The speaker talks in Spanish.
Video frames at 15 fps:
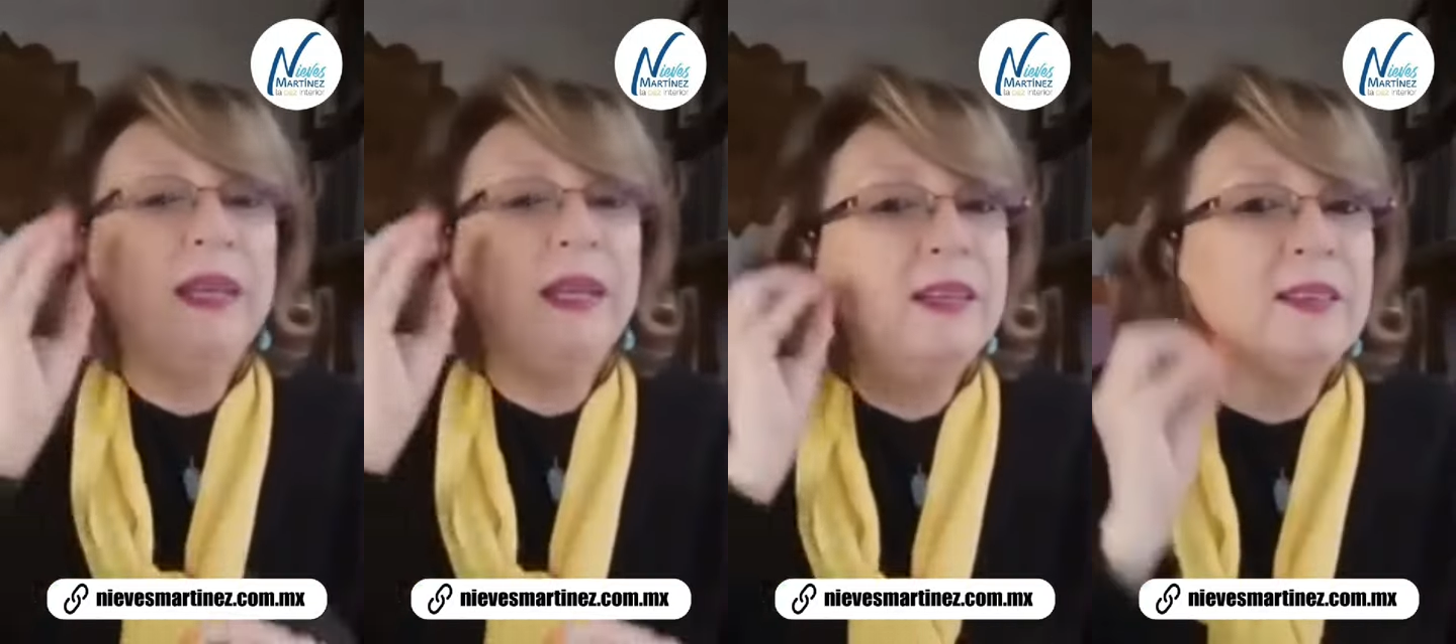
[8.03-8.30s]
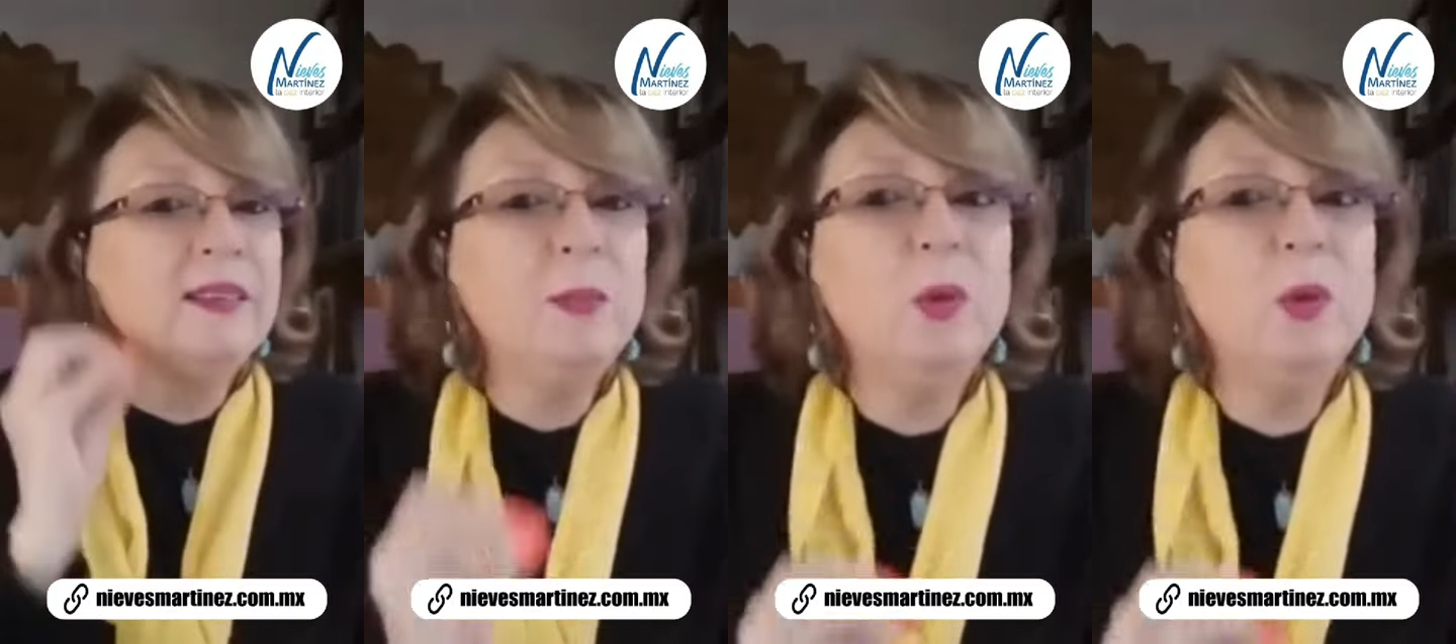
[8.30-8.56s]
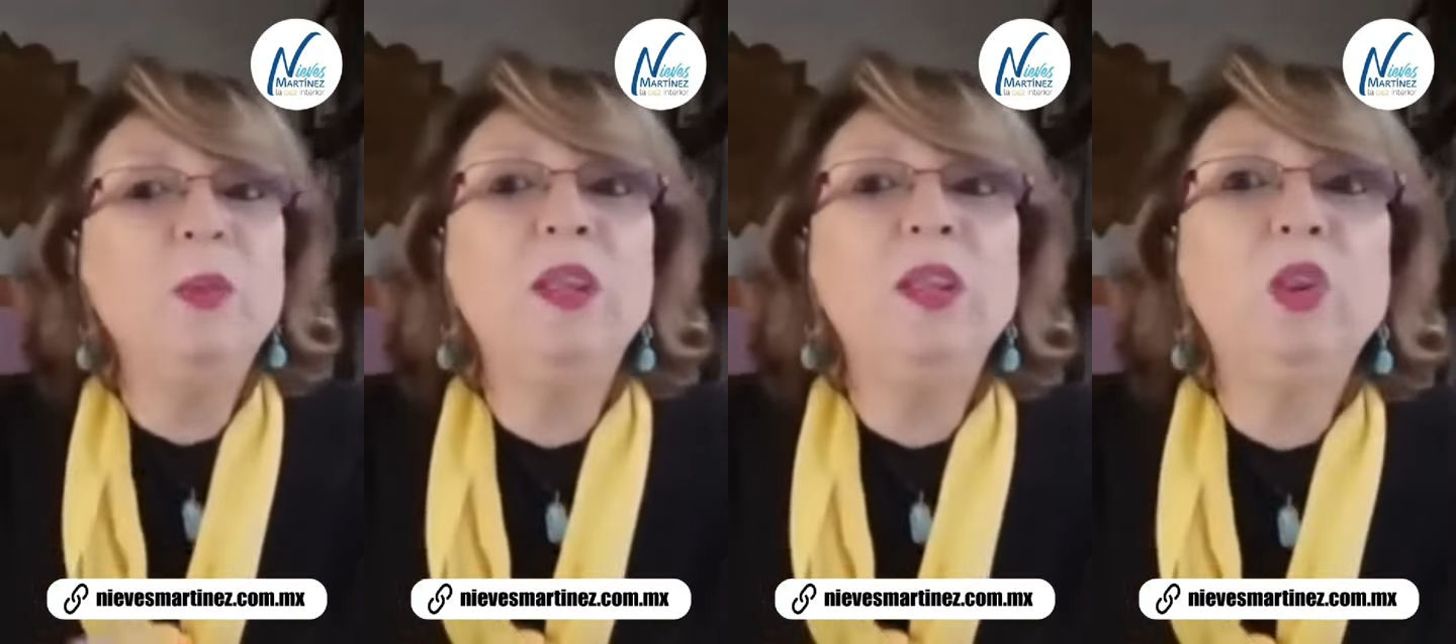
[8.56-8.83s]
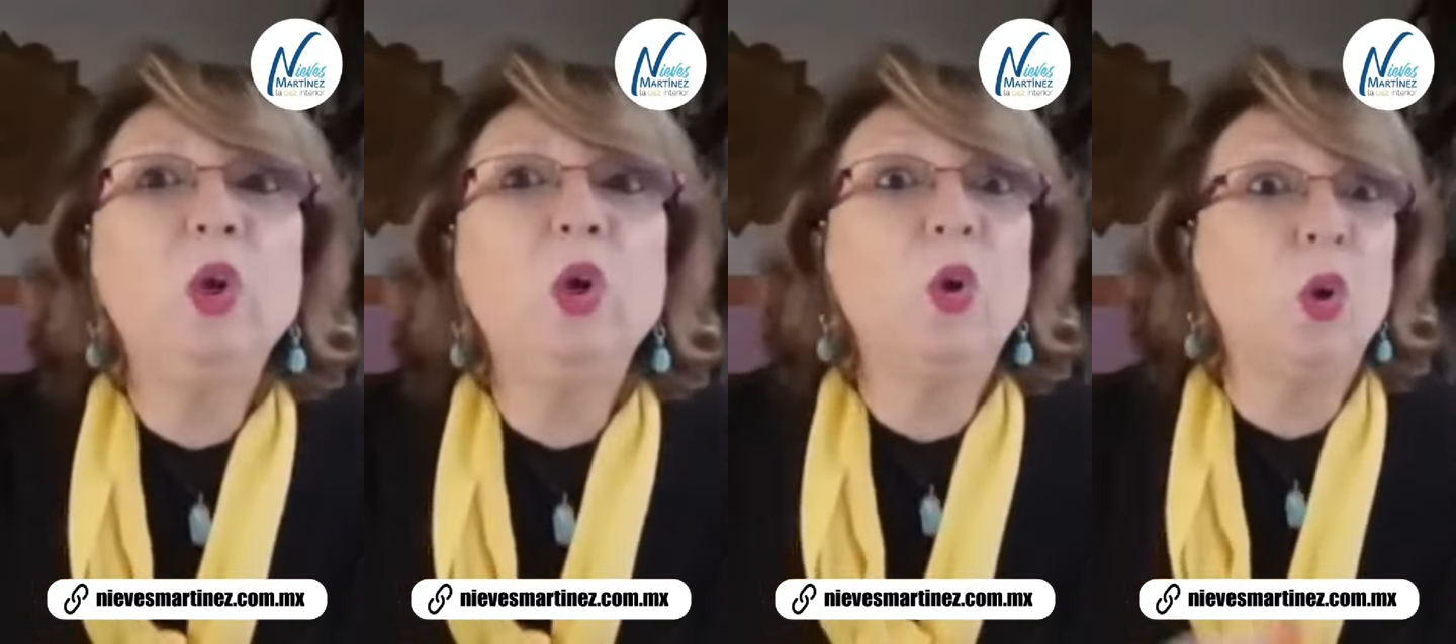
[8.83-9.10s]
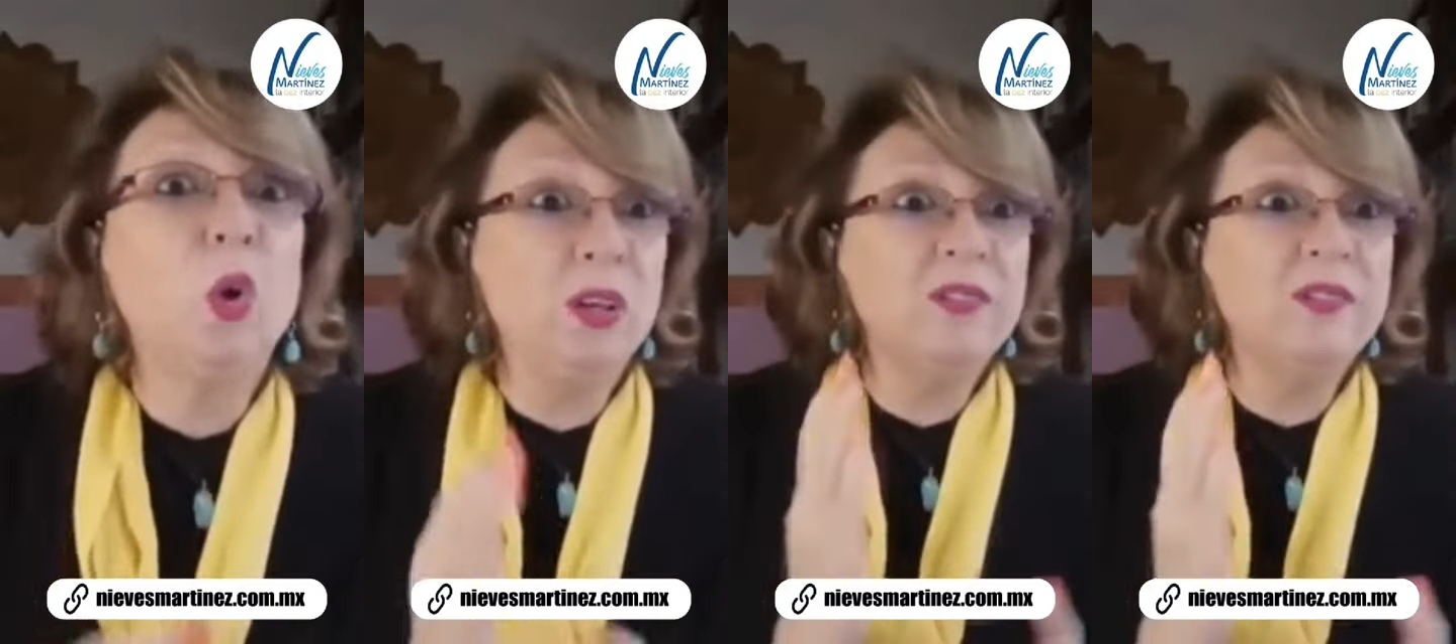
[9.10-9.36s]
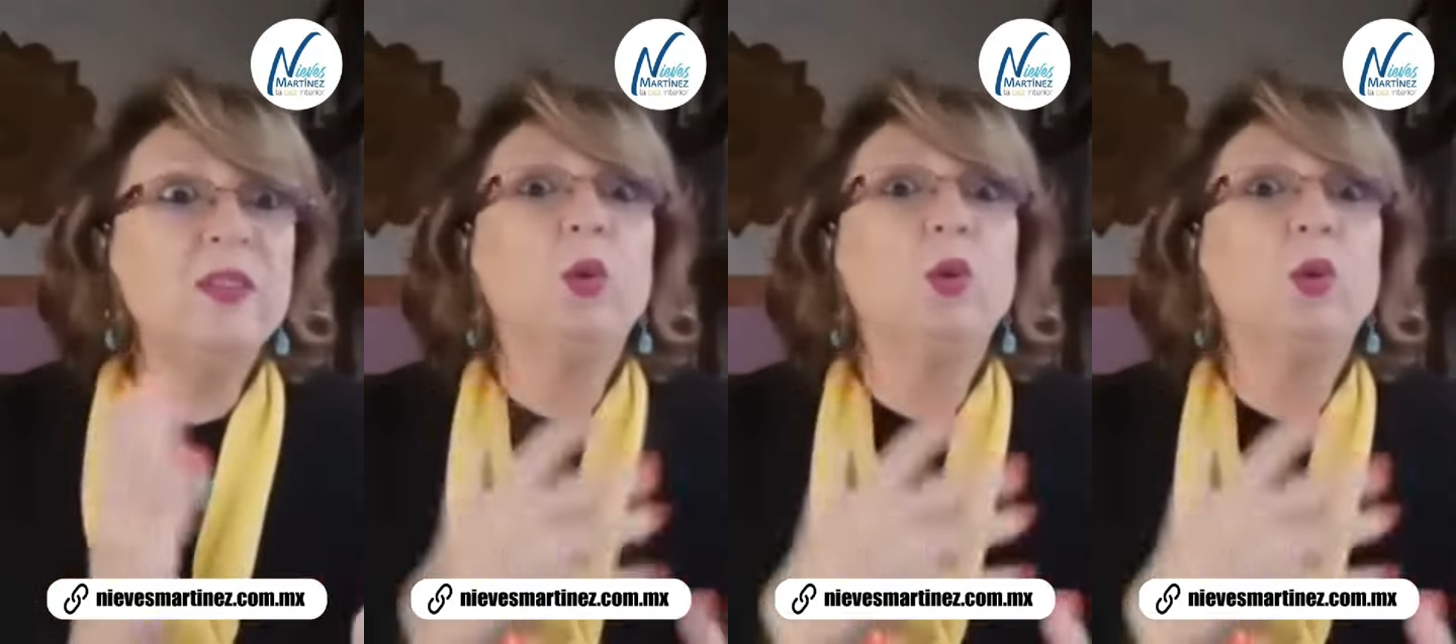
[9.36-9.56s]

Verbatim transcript: en este momento con este